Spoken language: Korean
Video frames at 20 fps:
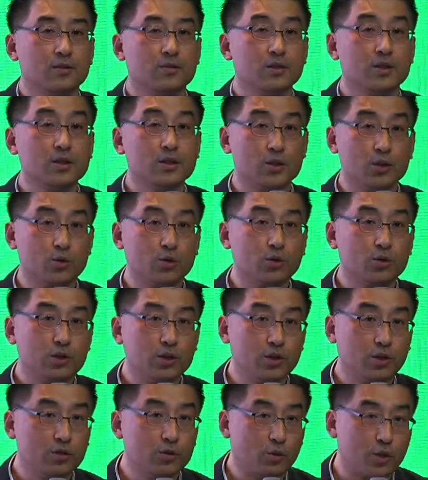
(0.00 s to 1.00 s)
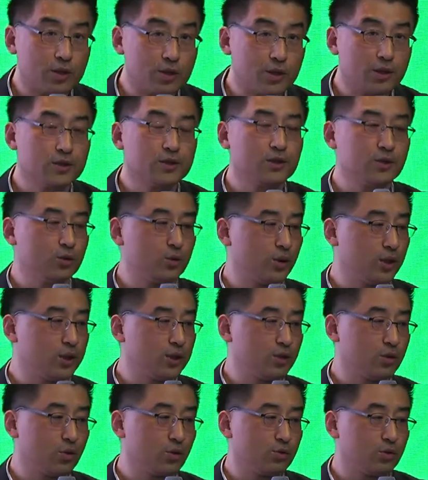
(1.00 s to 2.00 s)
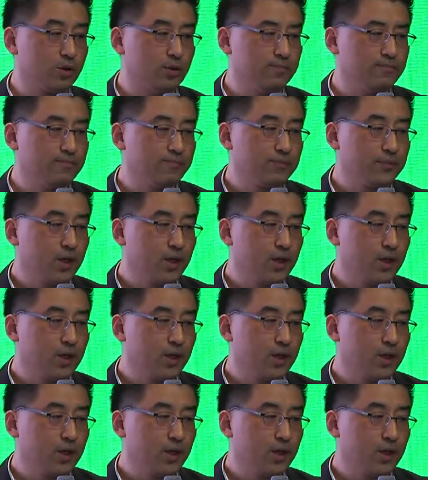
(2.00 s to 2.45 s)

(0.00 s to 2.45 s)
실제로 그런 원칙을 쓰고 계신 거고요.